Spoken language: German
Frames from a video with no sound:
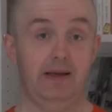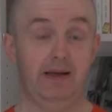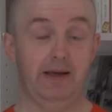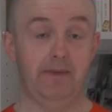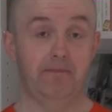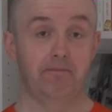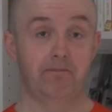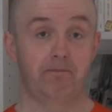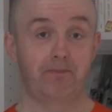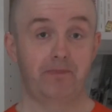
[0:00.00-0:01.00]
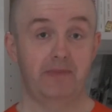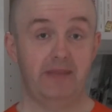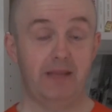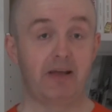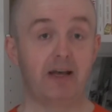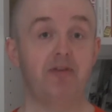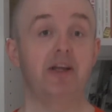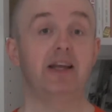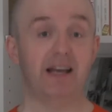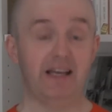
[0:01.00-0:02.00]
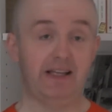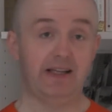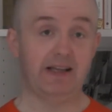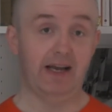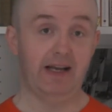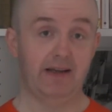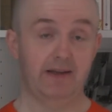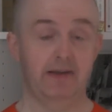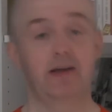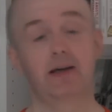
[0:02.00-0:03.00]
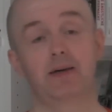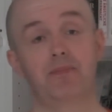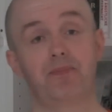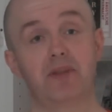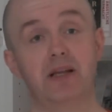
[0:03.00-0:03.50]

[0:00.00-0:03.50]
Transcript: Ähm, der Begriff der Gerechtigkeit ähm,